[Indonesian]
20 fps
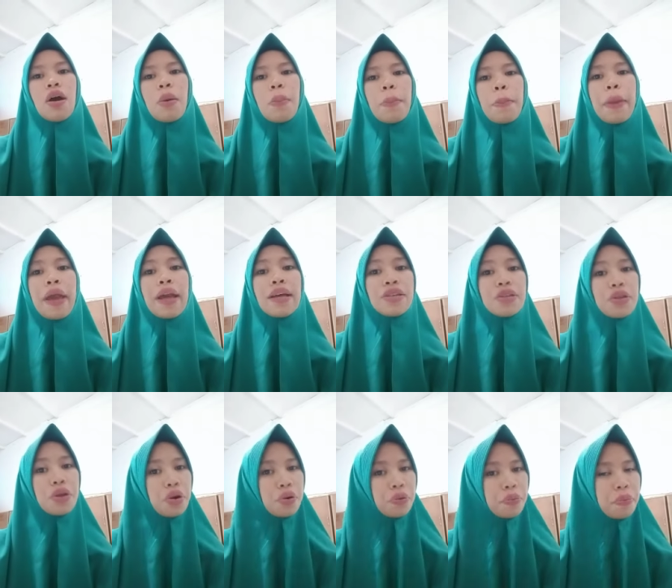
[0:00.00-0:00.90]
make
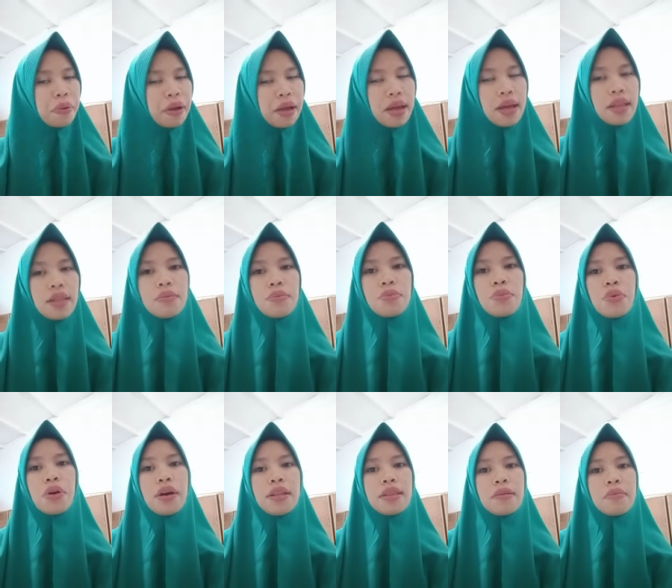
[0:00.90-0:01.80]
your bed,
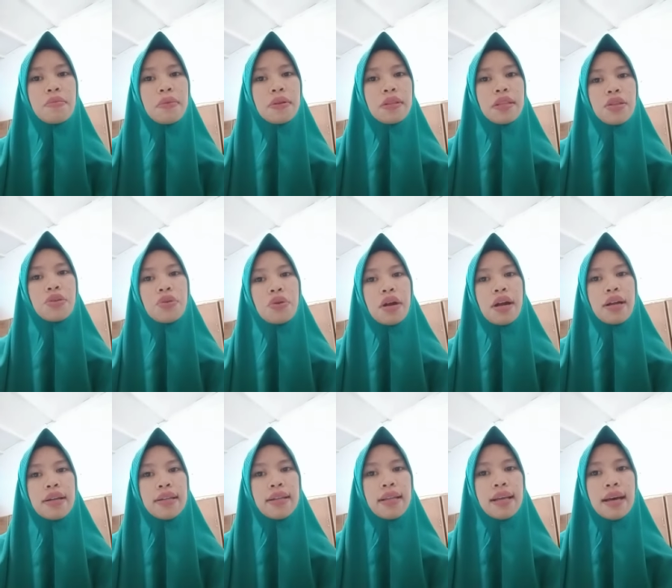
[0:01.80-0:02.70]
buat tempat tidur
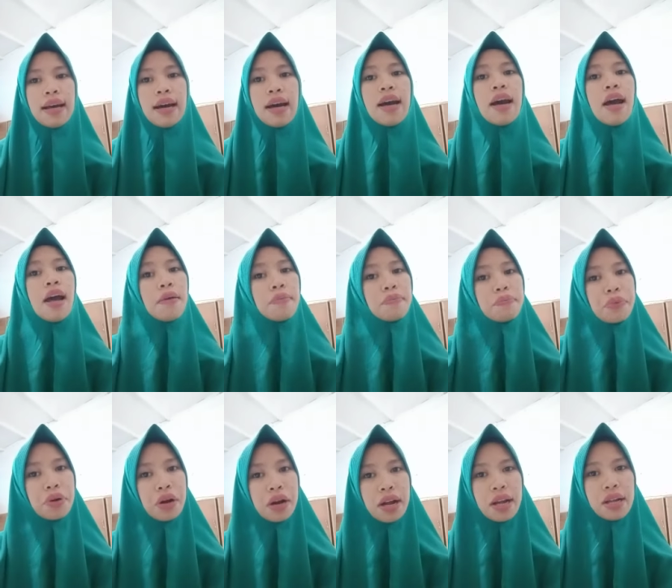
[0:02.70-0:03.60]
Anda,
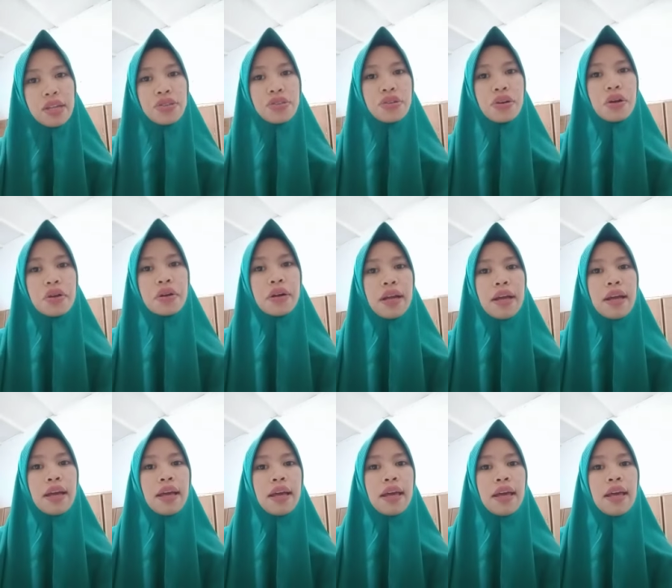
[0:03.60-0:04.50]
brush your
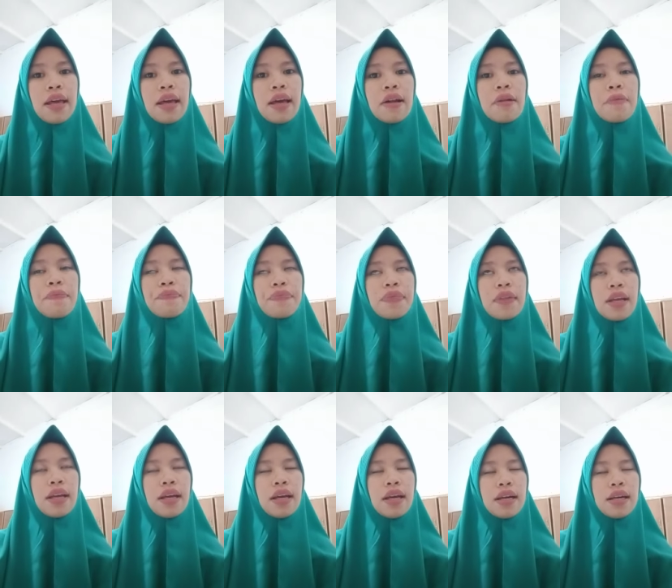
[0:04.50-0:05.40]
hair,
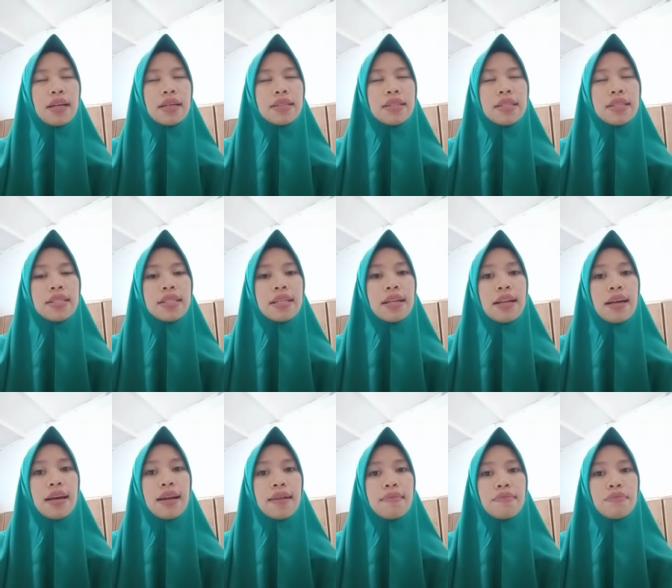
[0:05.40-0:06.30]

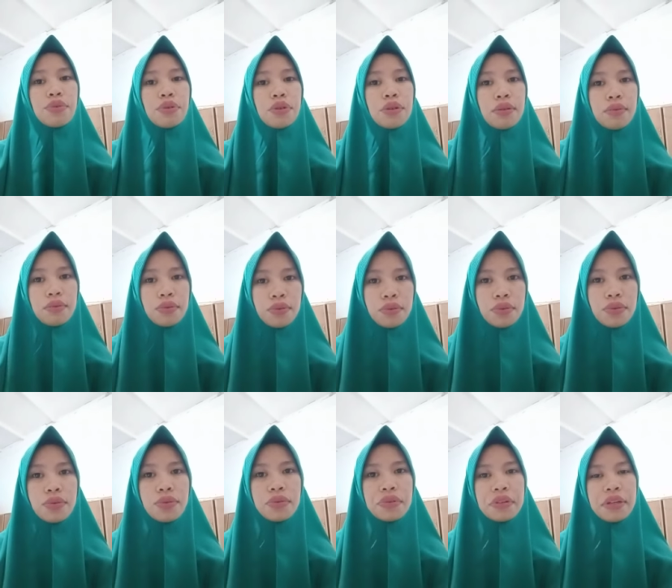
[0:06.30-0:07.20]
sisirlah
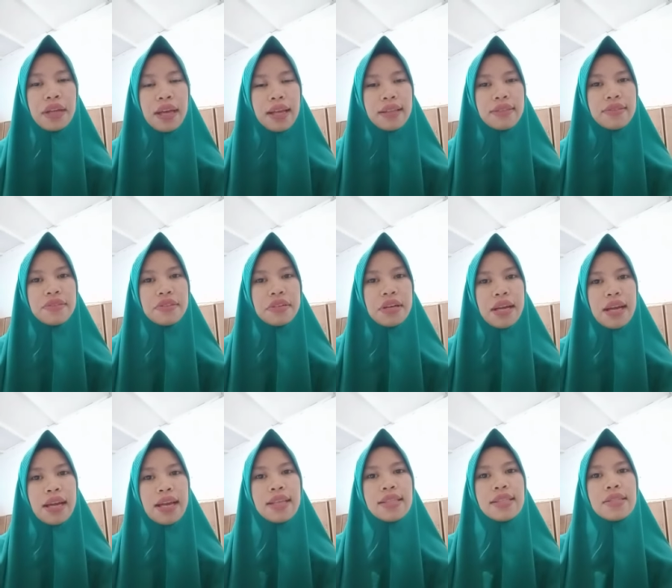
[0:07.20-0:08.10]
rambutmu, get
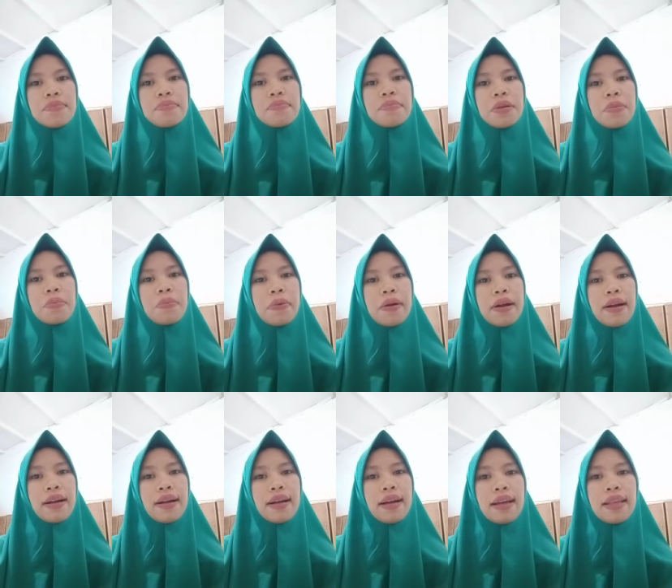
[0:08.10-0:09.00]
dressed,
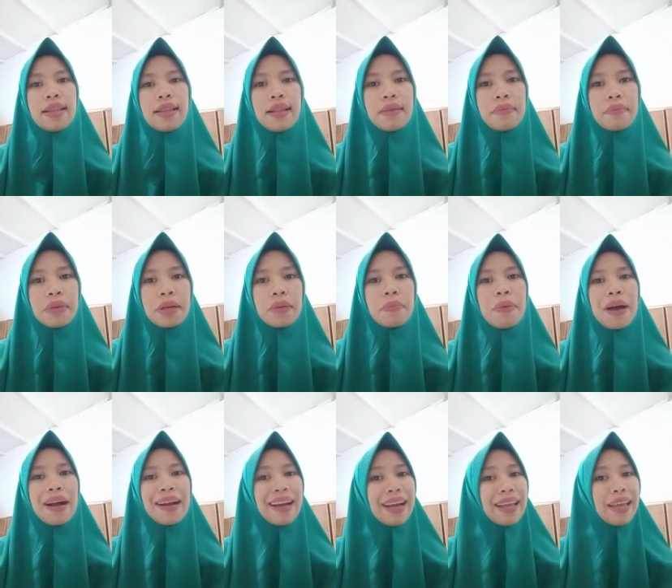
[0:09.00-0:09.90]
berpakaian,
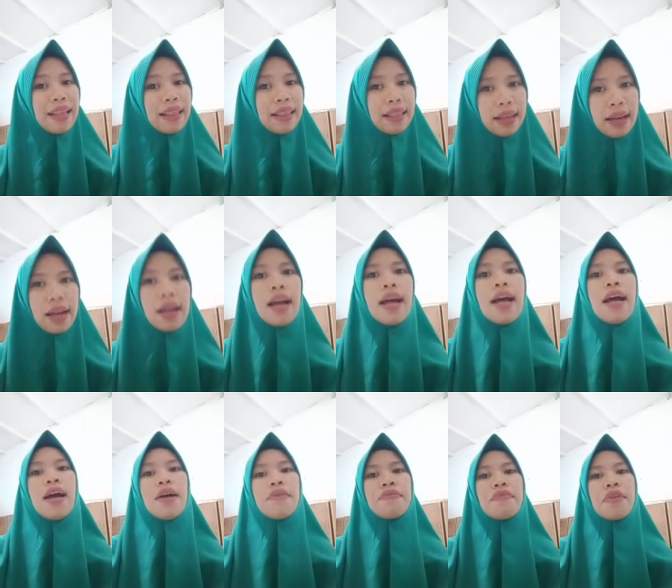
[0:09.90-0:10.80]
berpakaianlah,
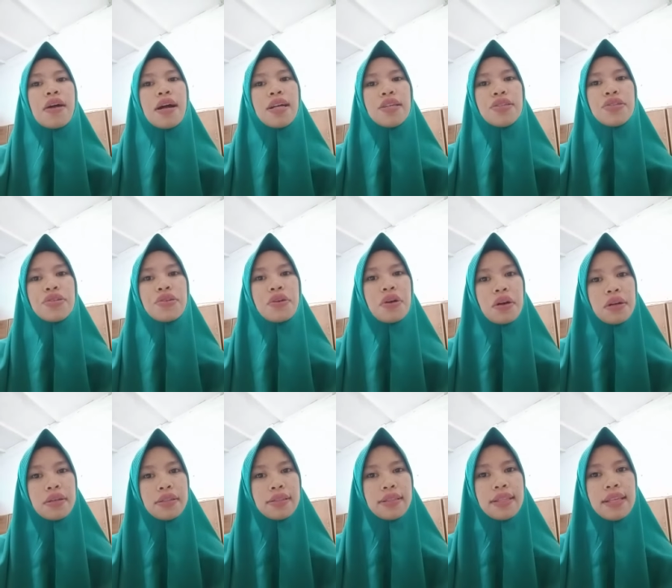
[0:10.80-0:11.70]
brush
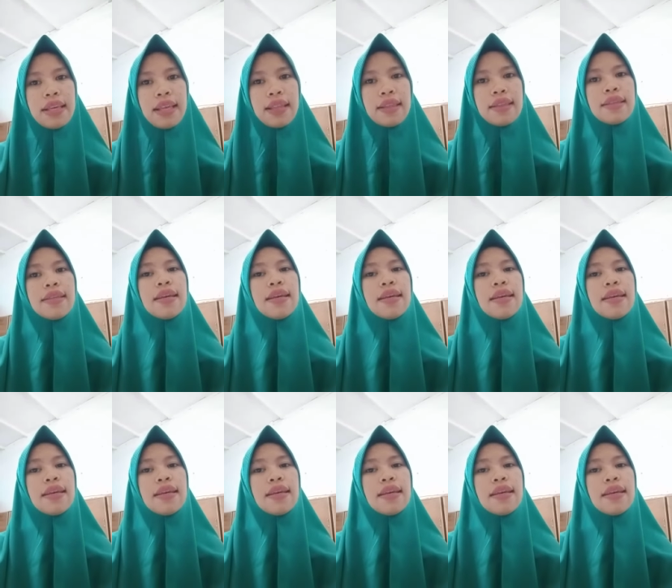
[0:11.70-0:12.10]
your teeth,